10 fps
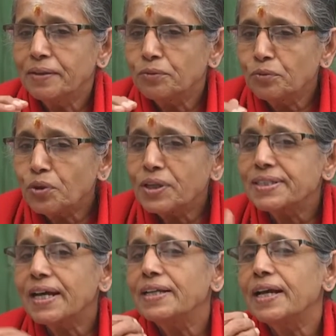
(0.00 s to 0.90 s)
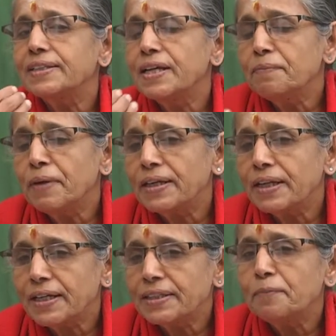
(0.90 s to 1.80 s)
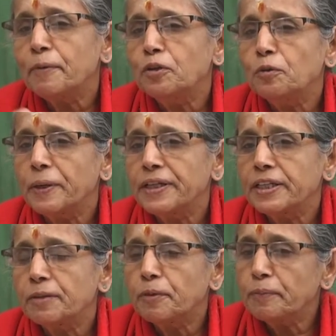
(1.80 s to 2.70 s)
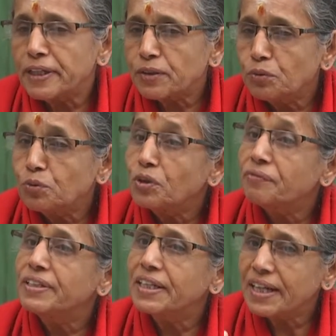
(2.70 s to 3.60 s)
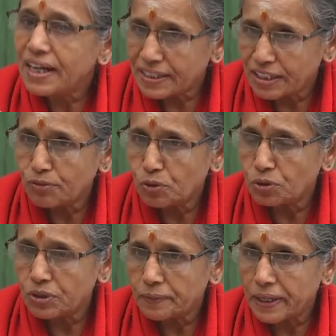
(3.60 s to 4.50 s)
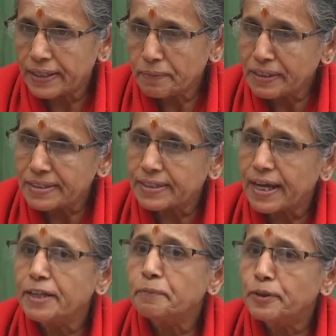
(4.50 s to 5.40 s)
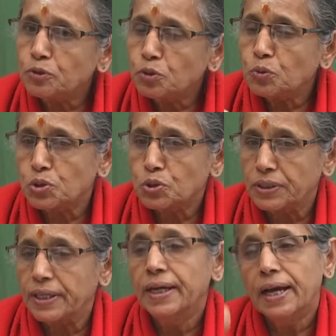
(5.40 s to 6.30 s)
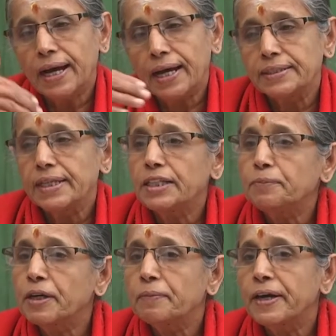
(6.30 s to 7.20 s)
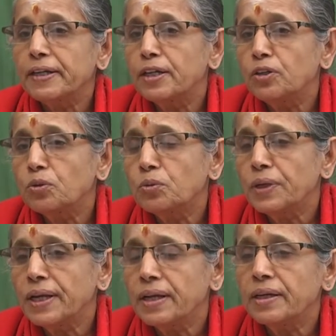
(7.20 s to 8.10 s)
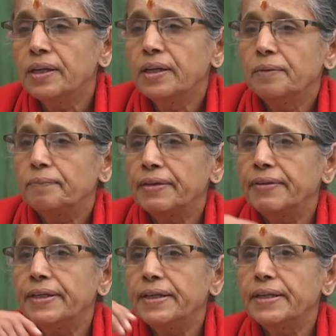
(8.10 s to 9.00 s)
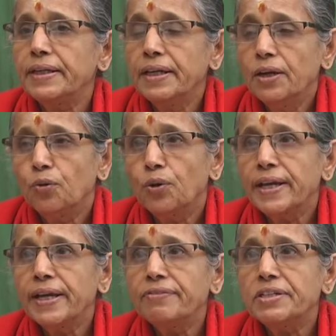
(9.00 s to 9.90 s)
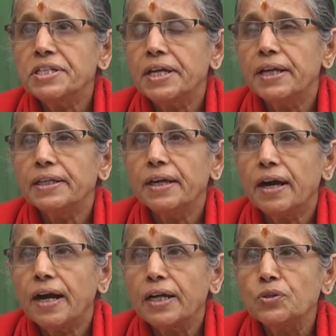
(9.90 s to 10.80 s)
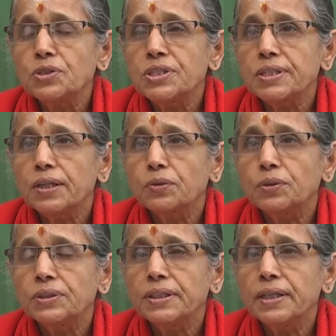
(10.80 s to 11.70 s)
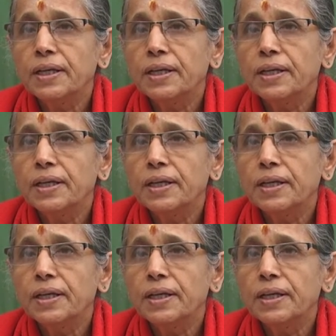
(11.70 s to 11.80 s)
ఇంకొకసారి అదే మాట అదే పలుకు పలికినప్పుడు మనకి ఇంకొక విధంగా అర్థమవుతుంది అన్నమాట అంటే మన స్థాయి పెరుగుతూ వస్తుంది ఆధ్యాత్మిక మార్గంలో కూడా మనం ఏంటంటే ఒకే విషయాన్ని ఆలోచించిన కొద్దీ